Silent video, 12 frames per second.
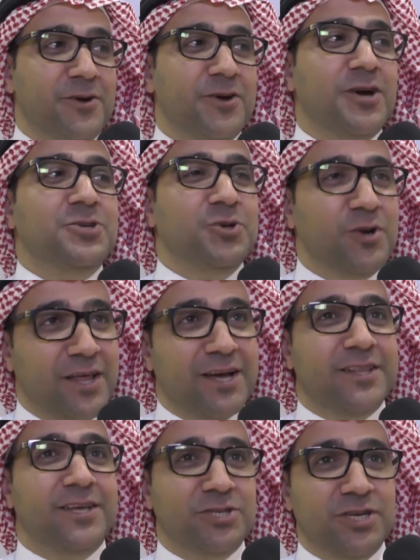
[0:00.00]
ويخجل اذا
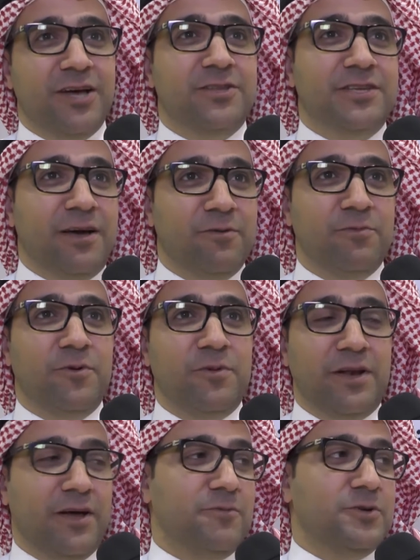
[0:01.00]
قلت الاشياء
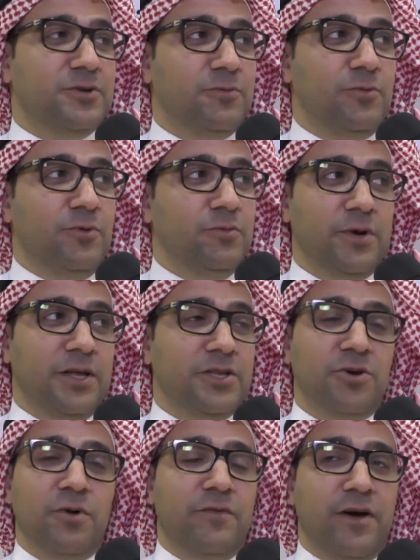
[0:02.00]
لهم يتعبوا
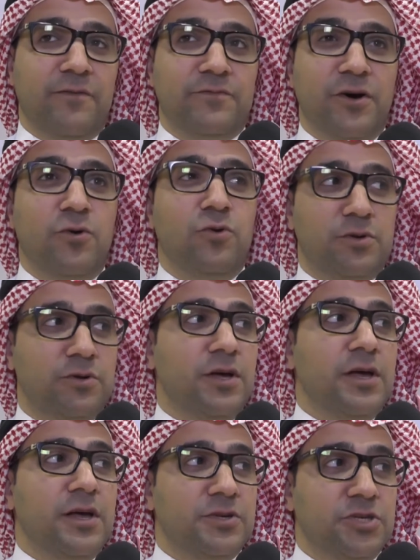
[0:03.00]
يعطيكم الف عافيه فخور
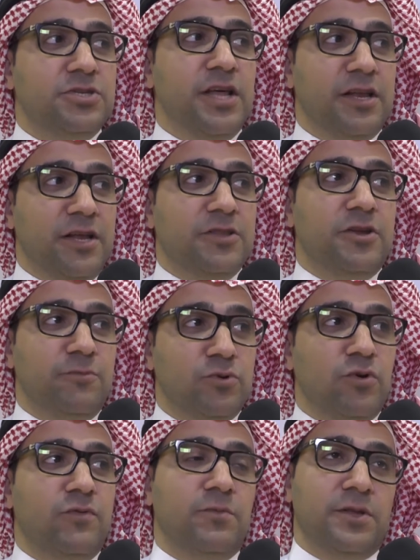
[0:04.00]
جدا عندنا
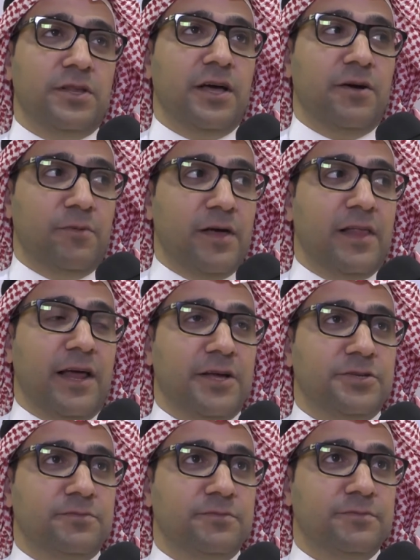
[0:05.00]
بطوله في المنطقه بهذا
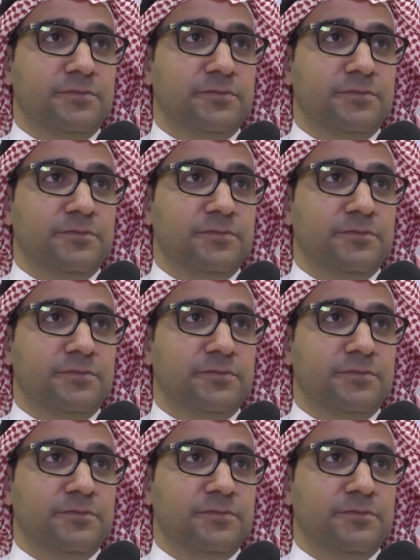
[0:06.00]
الحجم